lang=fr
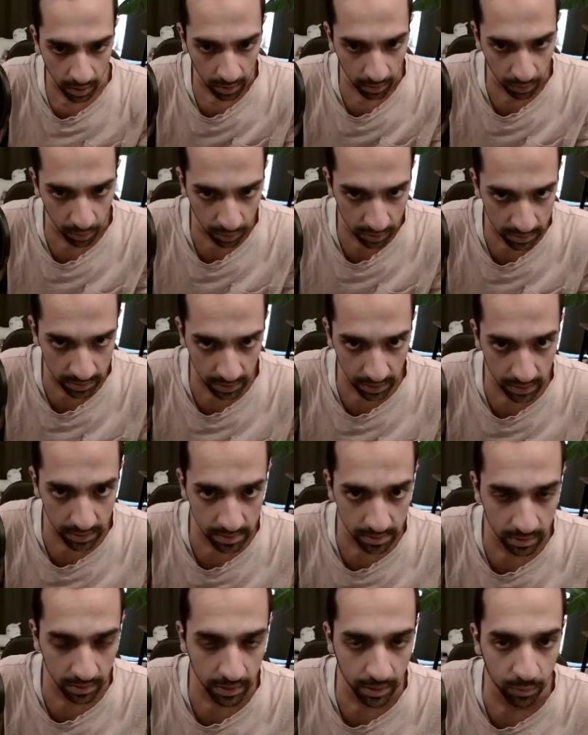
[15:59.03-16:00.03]
Donc ça,
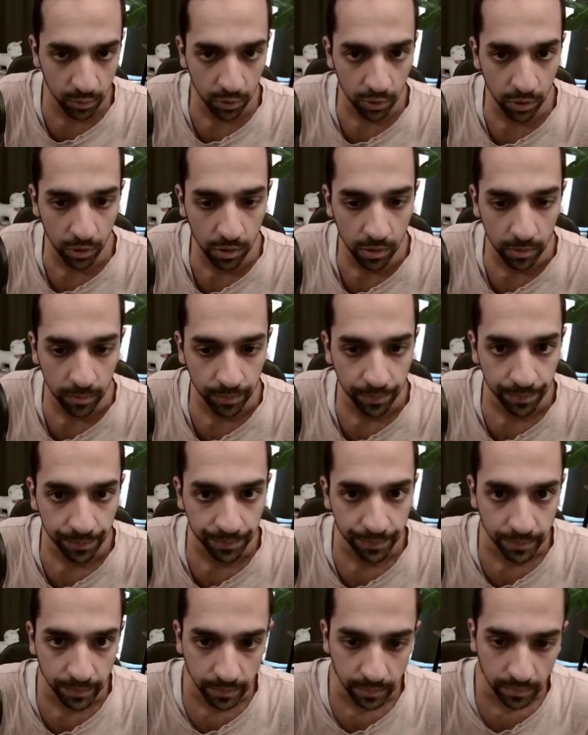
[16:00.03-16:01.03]
c'était mon call.
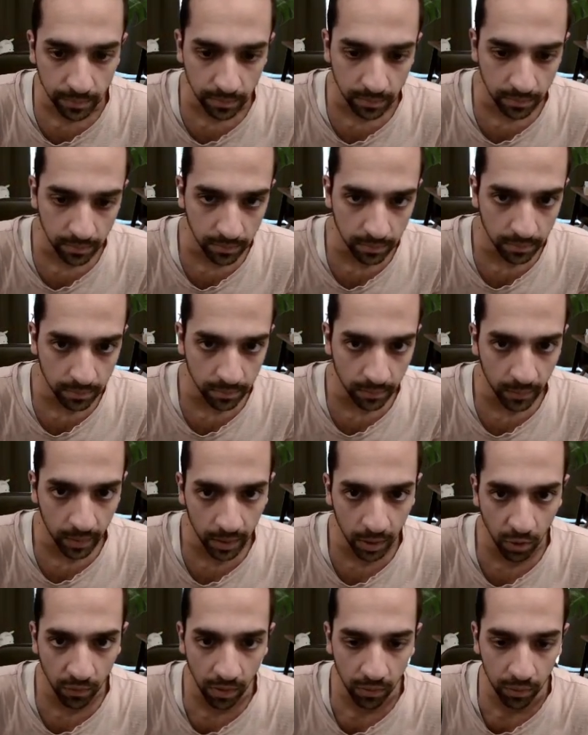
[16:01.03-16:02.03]
Et
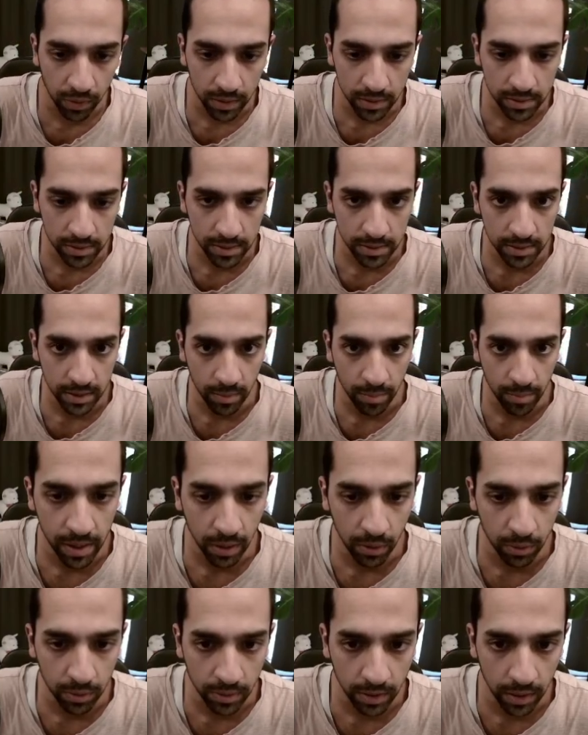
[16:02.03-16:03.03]
on va voir si c'est
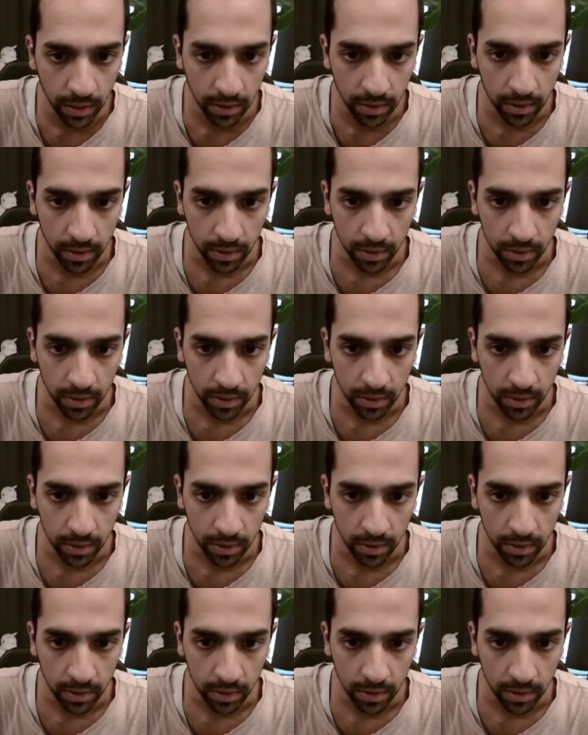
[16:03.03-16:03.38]
le cas.